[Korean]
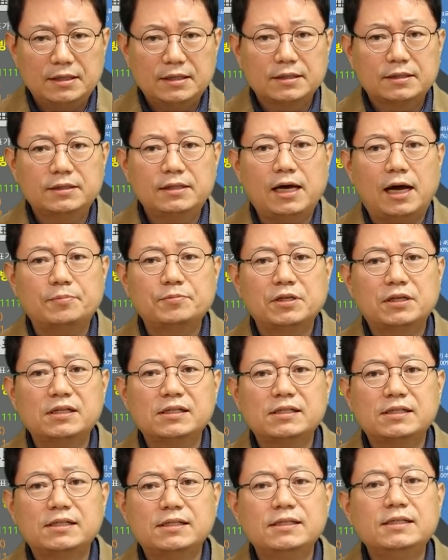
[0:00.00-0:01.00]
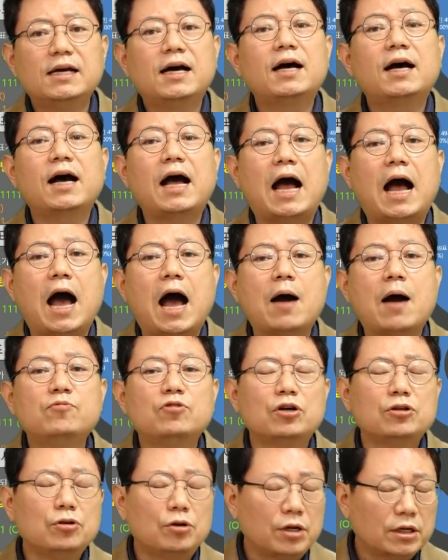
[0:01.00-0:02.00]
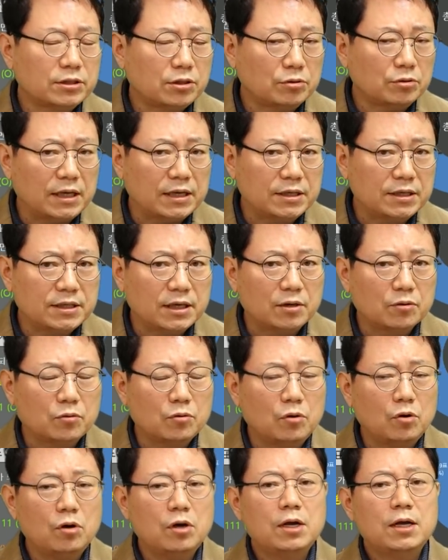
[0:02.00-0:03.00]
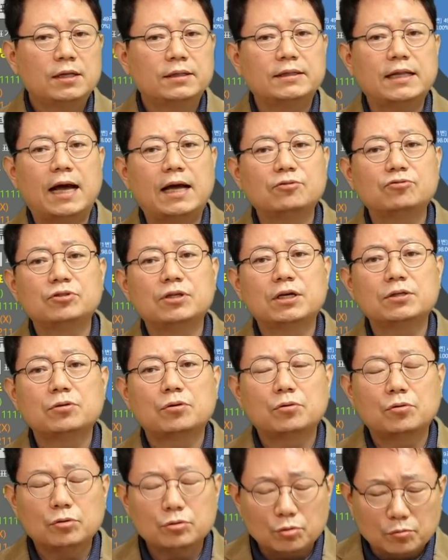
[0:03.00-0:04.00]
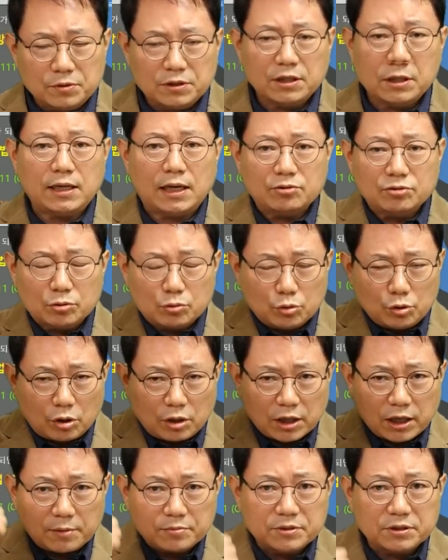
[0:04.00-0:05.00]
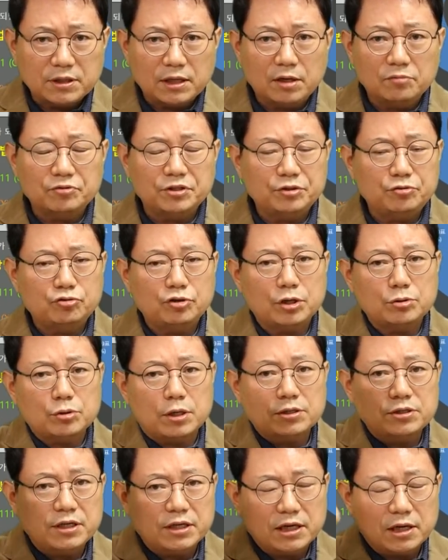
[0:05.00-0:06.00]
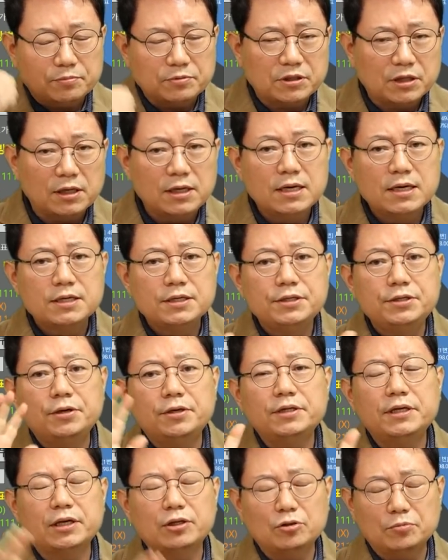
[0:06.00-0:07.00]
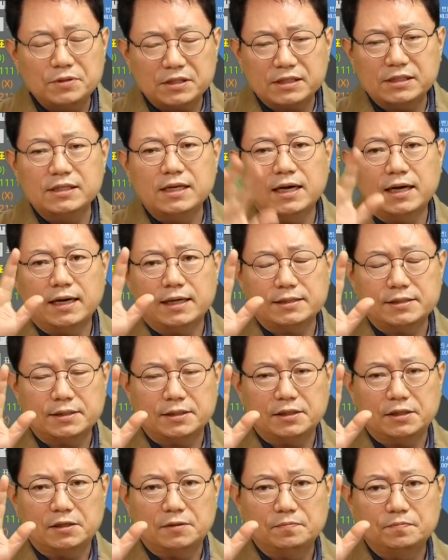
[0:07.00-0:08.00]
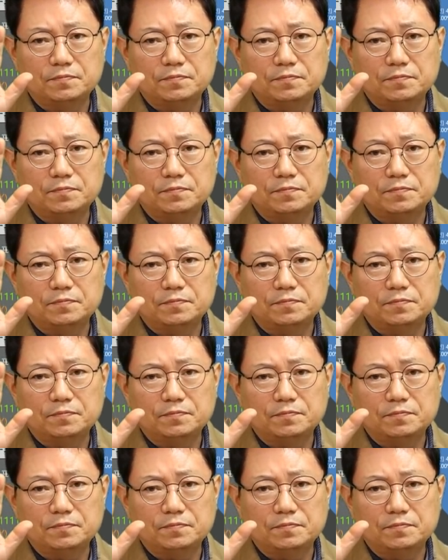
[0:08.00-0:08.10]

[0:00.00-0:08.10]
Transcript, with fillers: 근데 앞차는 그냥 아무런 연락처도 남기지 않고 나중에 서로 좀 이따 나중에 또 연락합시다. 우리 휴게소 가서 얘기합시다. 이런 얘기도 없이 그냥 갔어요.